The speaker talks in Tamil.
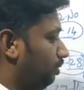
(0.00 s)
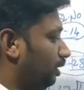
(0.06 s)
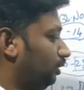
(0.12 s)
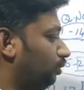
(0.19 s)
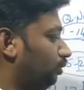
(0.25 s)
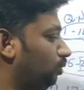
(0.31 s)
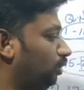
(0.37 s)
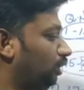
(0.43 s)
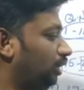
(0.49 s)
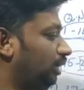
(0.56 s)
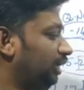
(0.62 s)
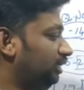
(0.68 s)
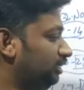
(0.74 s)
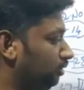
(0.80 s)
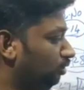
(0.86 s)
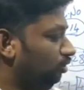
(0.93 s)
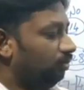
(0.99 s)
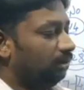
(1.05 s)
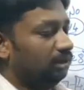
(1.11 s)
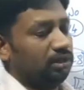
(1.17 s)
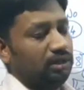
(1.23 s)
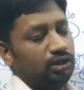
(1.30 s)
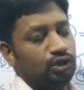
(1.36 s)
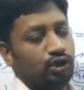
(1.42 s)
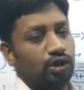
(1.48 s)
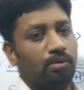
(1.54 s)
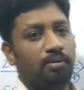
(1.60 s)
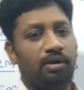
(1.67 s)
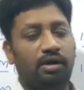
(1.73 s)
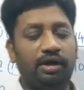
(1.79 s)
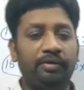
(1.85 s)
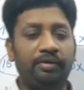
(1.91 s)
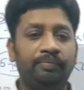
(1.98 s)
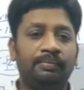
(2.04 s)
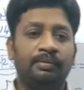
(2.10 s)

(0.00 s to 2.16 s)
பார்த்துக்கோங்க நெக்ஸ்ட் வந்து பார்த்தீங்கன்னா ஜாமெண்ட்ரி